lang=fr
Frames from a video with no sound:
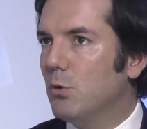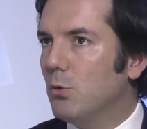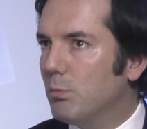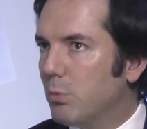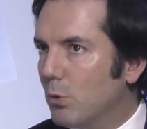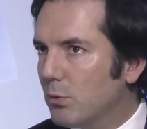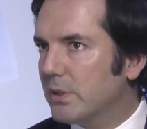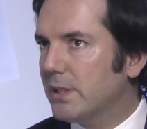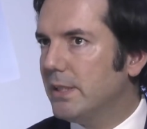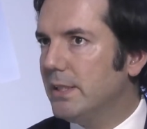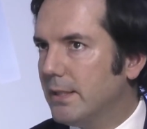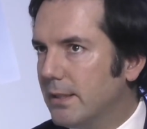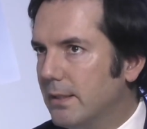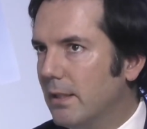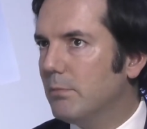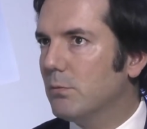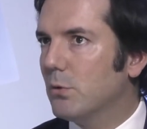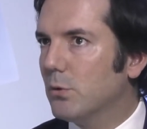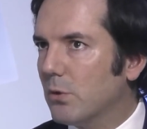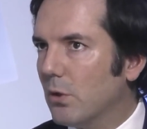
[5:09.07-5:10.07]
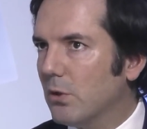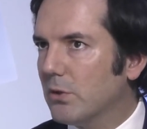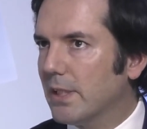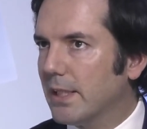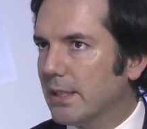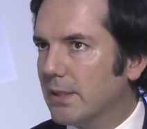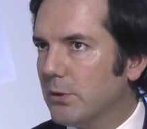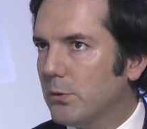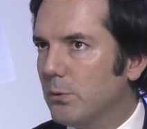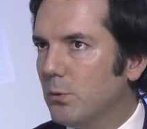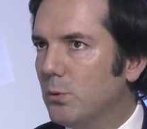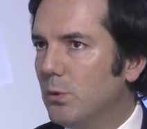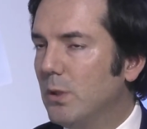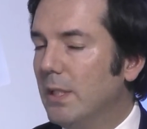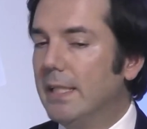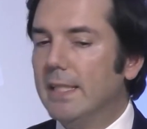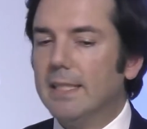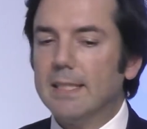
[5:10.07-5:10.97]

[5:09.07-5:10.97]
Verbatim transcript: le bon système de transaction